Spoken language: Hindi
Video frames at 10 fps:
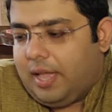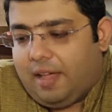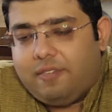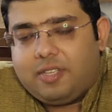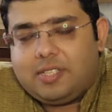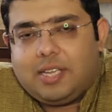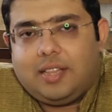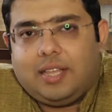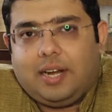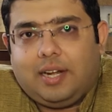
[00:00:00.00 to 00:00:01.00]
हैविंग
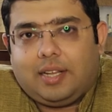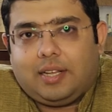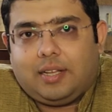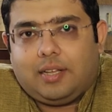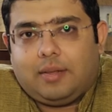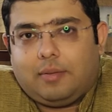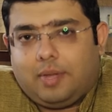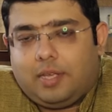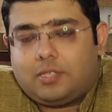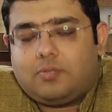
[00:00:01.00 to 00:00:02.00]
सेड
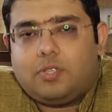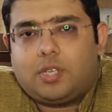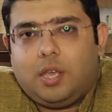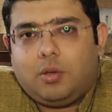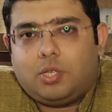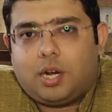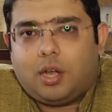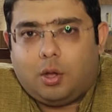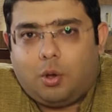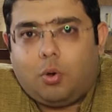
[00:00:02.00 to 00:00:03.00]
दैट इस विस्की को ज़रा
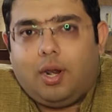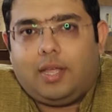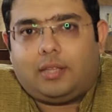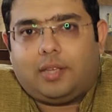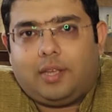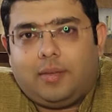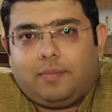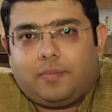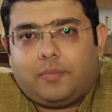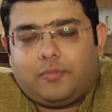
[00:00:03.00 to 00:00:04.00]
खोल लेते हैं
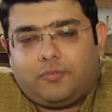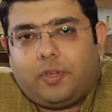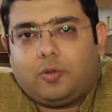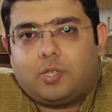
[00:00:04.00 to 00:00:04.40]
फिर